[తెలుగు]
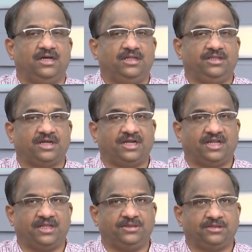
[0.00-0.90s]

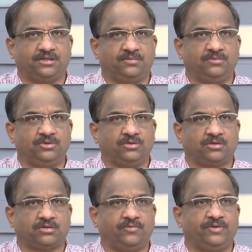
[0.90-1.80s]
ఎందుకంటే అంతకుముందు
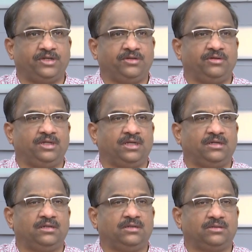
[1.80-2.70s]
సోవియట్ యూనియన్
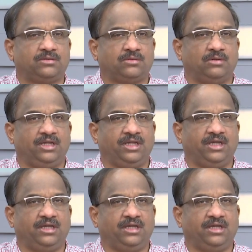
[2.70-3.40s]
తొలి